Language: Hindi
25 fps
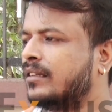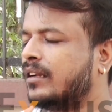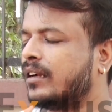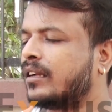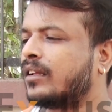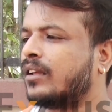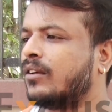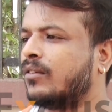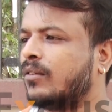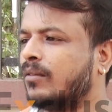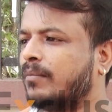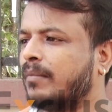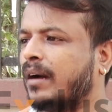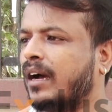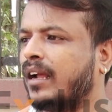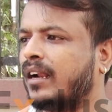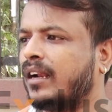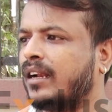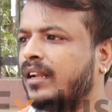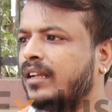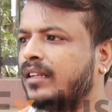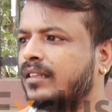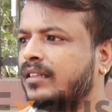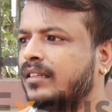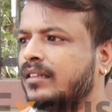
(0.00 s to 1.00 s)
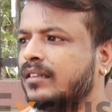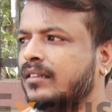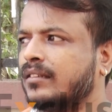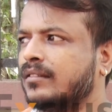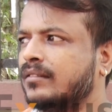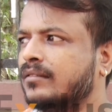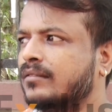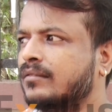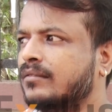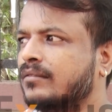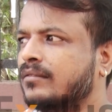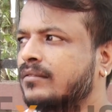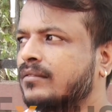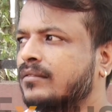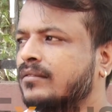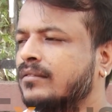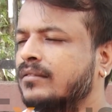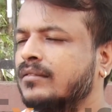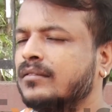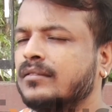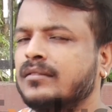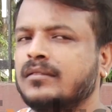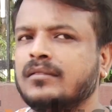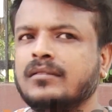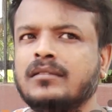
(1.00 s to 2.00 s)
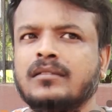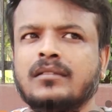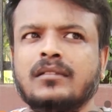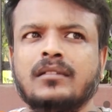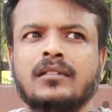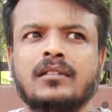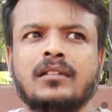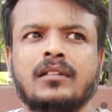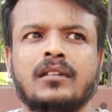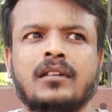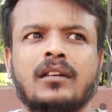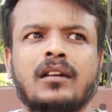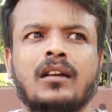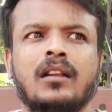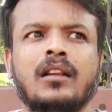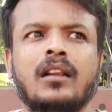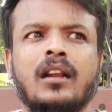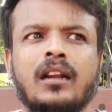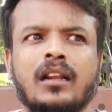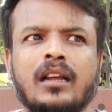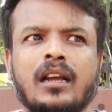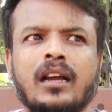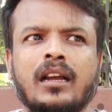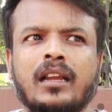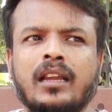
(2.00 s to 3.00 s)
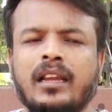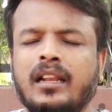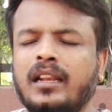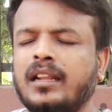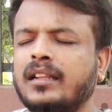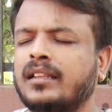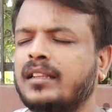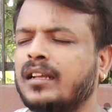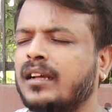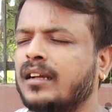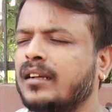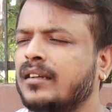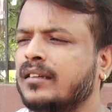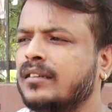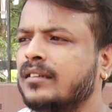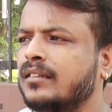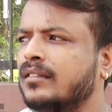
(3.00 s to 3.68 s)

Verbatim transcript: लड़की को मार रहे थे लड़का अकेले लड़का अकेले था